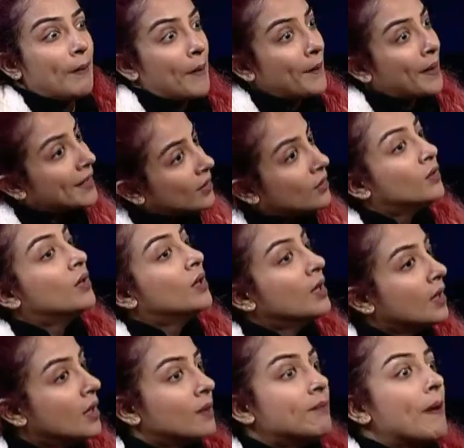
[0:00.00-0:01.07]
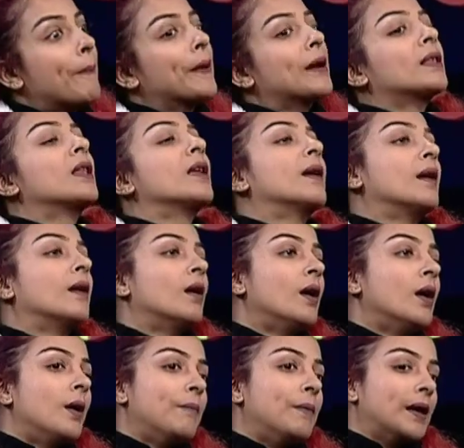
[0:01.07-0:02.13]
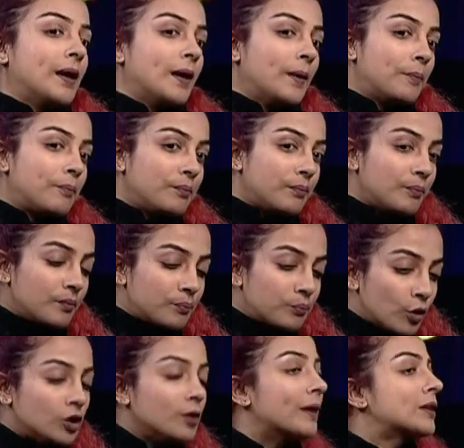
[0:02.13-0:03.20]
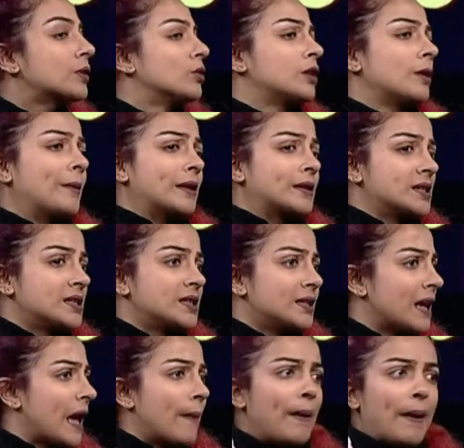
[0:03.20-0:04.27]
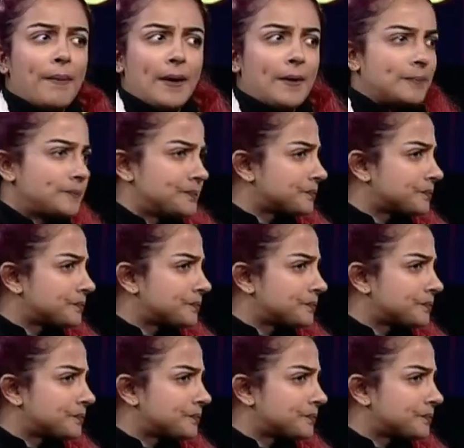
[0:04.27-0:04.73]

ওর বাবা মাকেও ব্যাপারটাতে মানে প্রতিবাদ করতে পারছে যে না বাবা